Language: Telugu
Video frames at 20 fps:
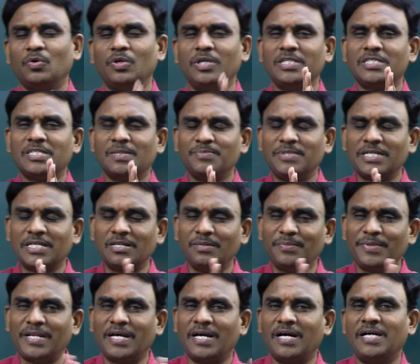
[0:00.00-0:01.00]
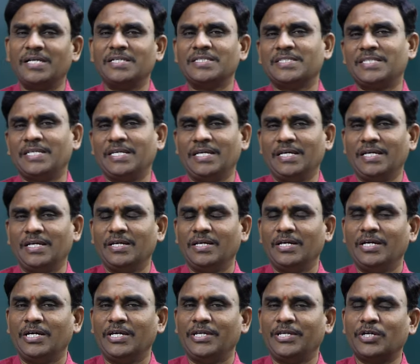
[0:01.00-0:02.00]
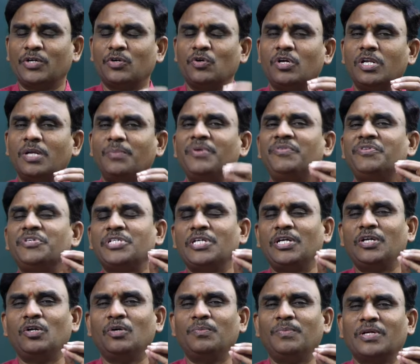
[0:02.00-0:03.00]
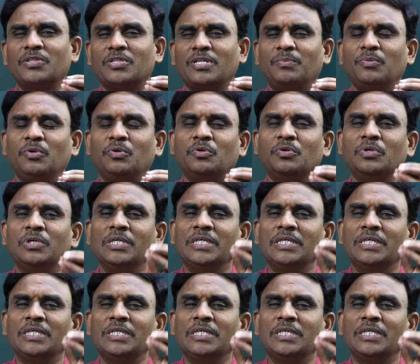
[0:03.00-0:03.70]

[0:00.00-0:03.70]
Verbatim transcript: కొన్ని సబ్జెక్టులు మినహాయిస్తే ఎకానమీ విషయంలో మాత్రము